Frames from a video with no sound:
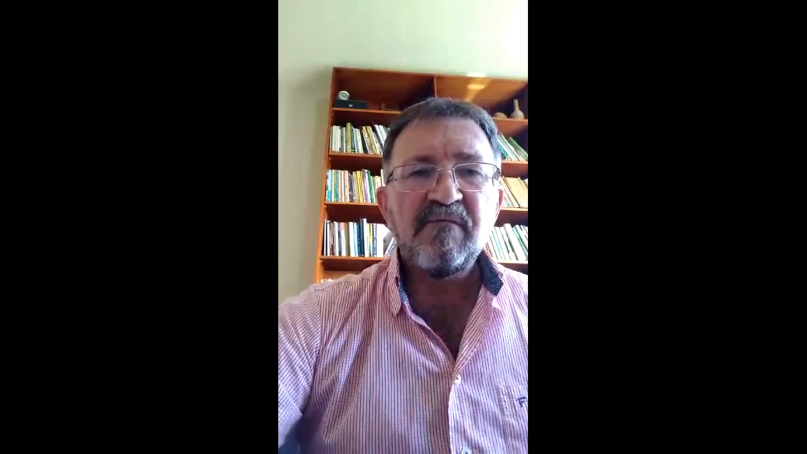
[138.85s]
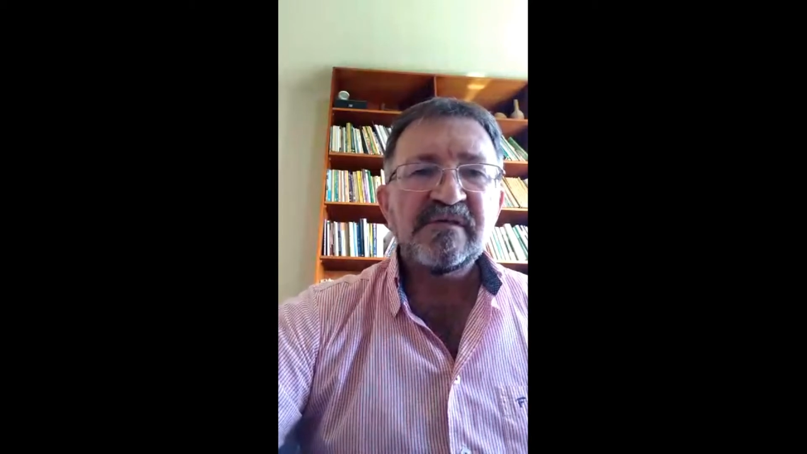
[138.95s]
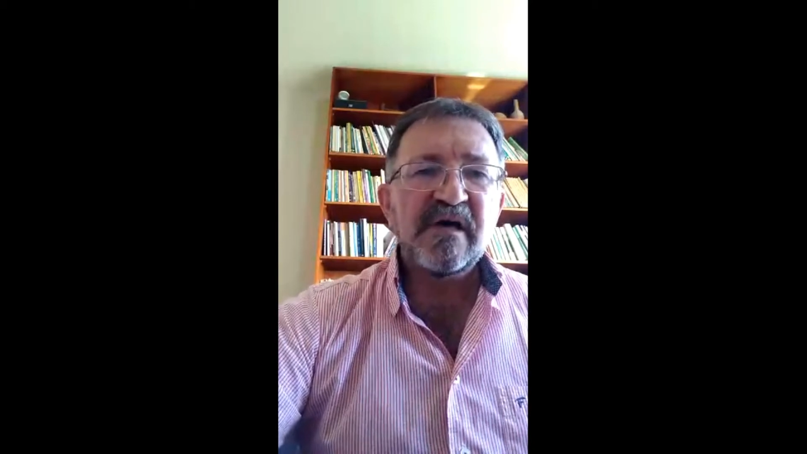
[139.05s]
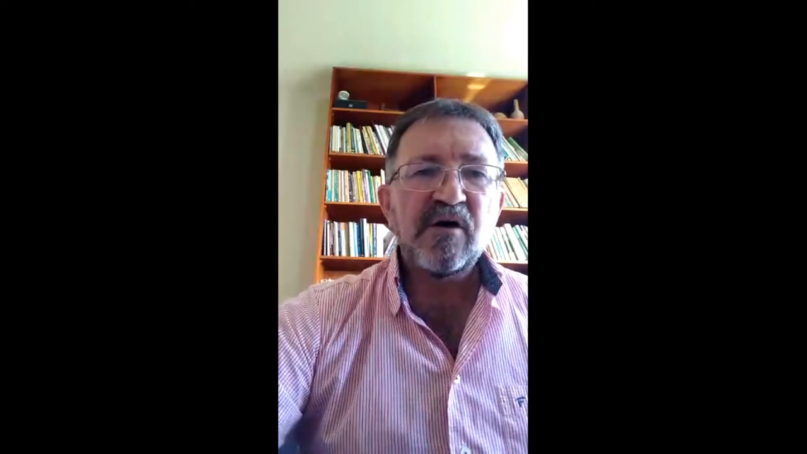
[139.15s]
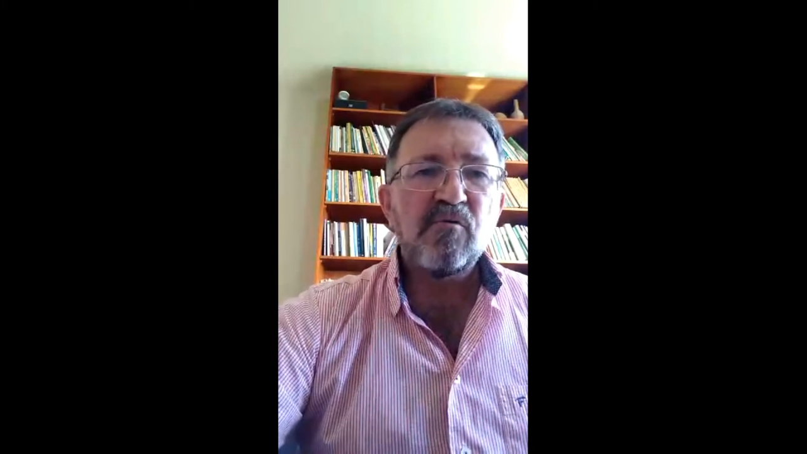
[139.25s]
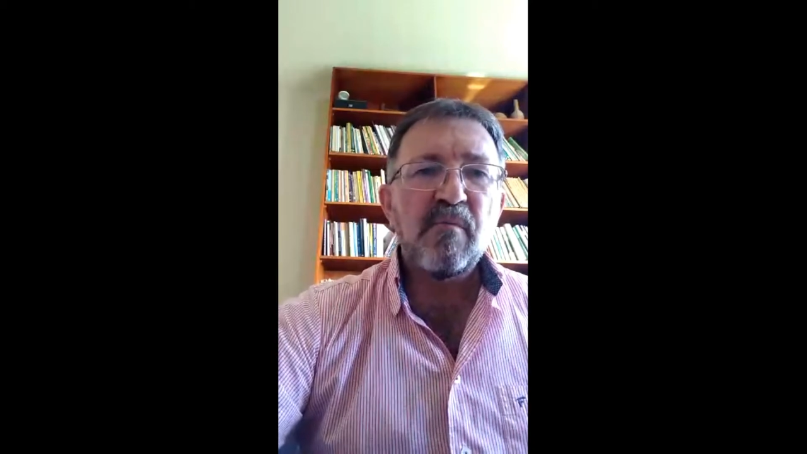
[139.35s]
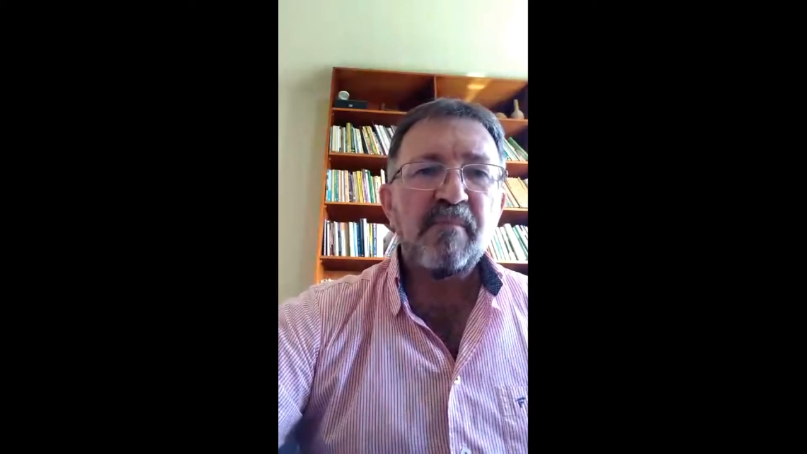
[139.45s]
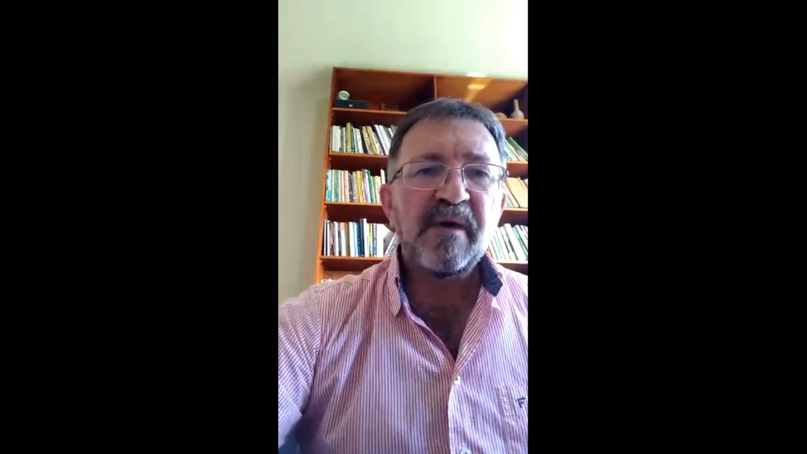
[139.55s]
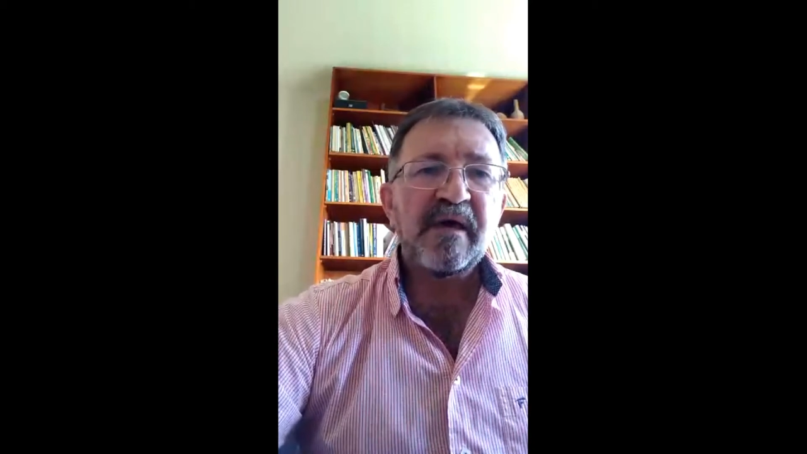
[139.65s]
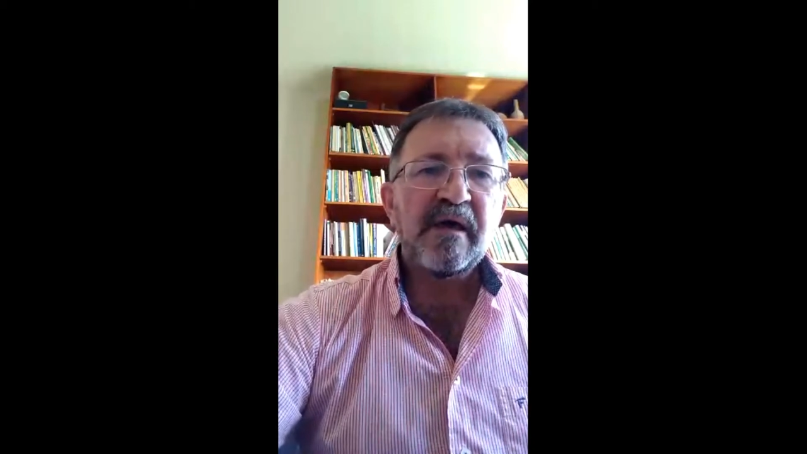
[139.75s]
fizeram
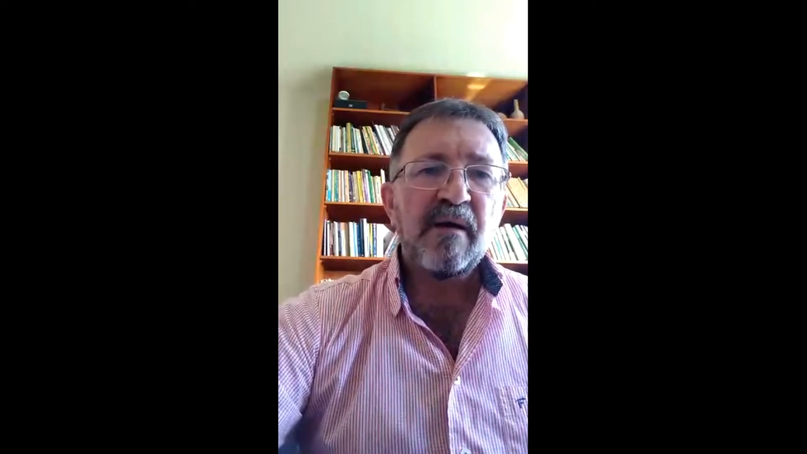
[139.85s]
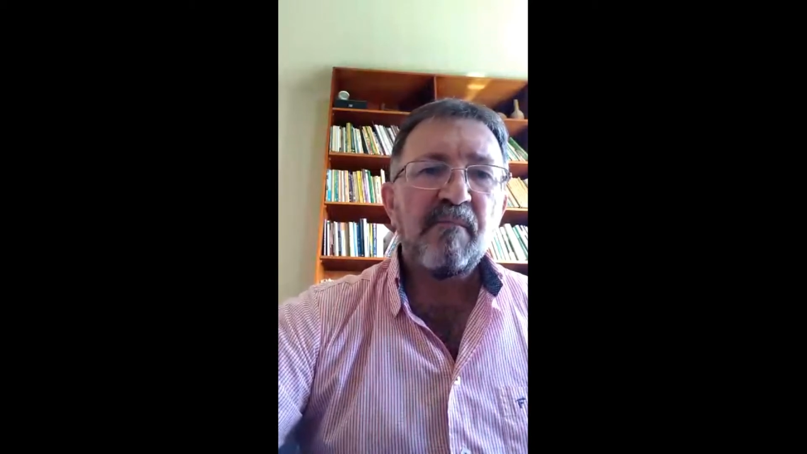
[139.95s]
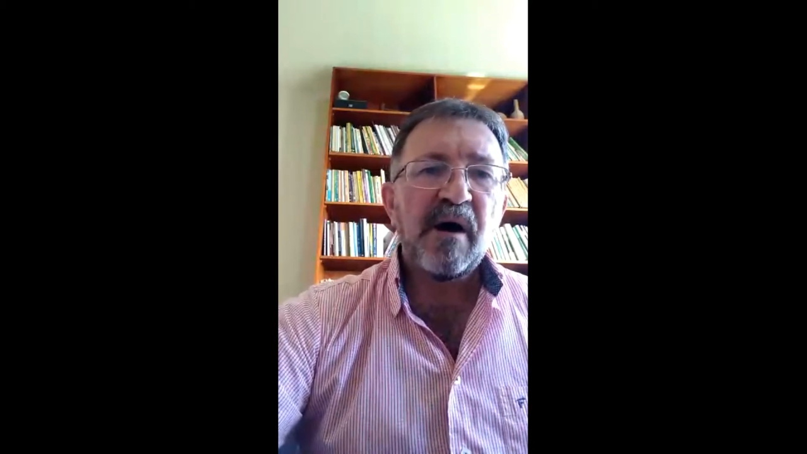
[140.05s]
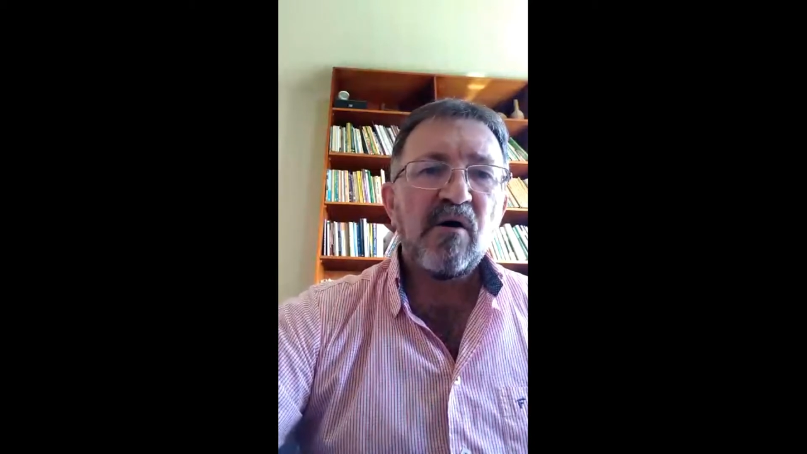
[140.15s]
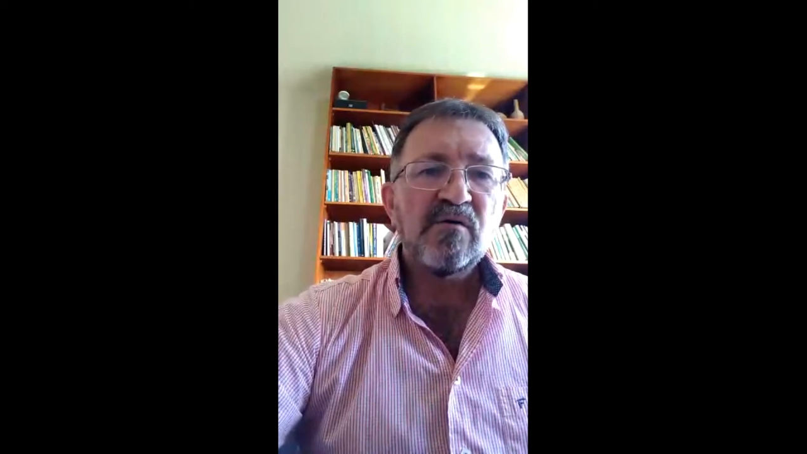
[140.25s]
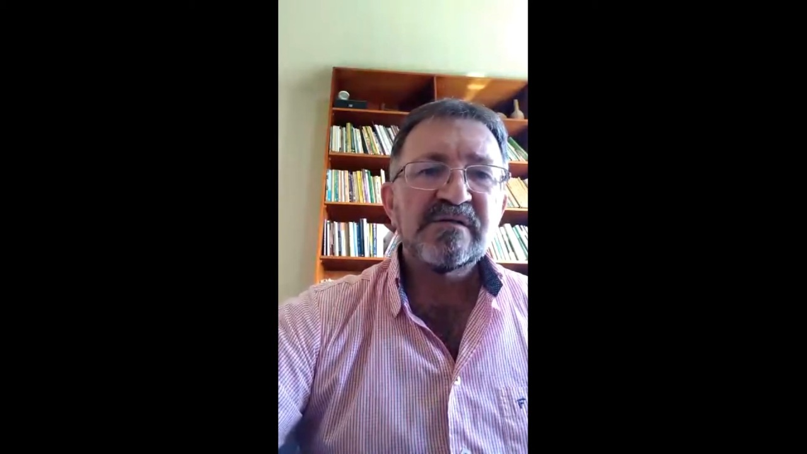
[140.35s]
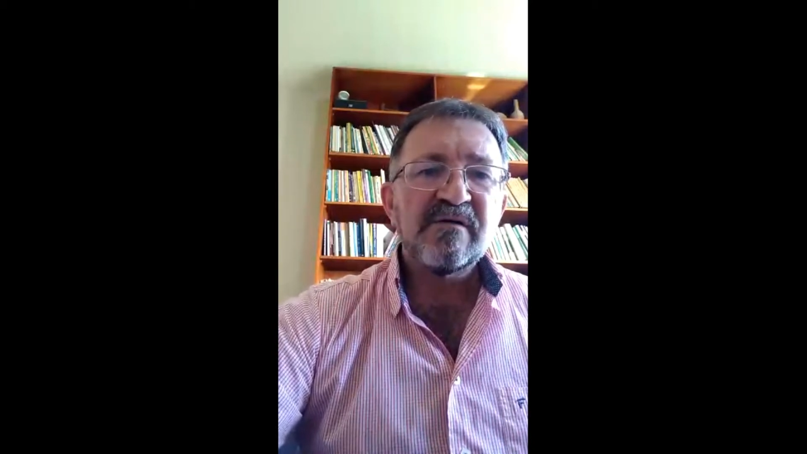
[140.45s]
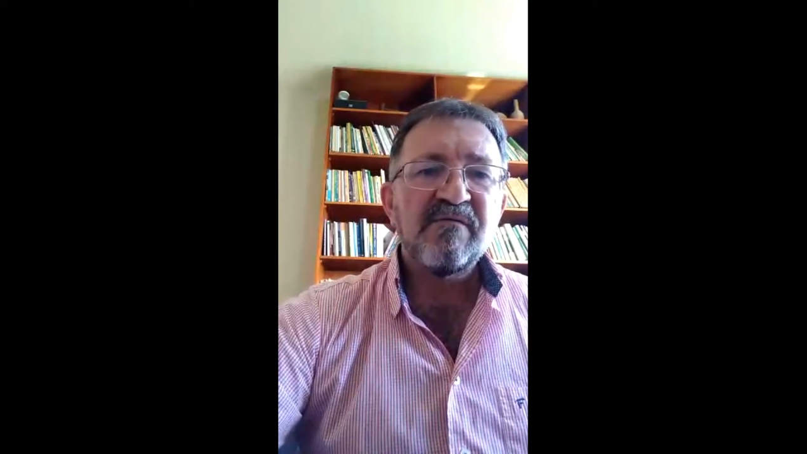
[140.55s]
uma pequena pausa,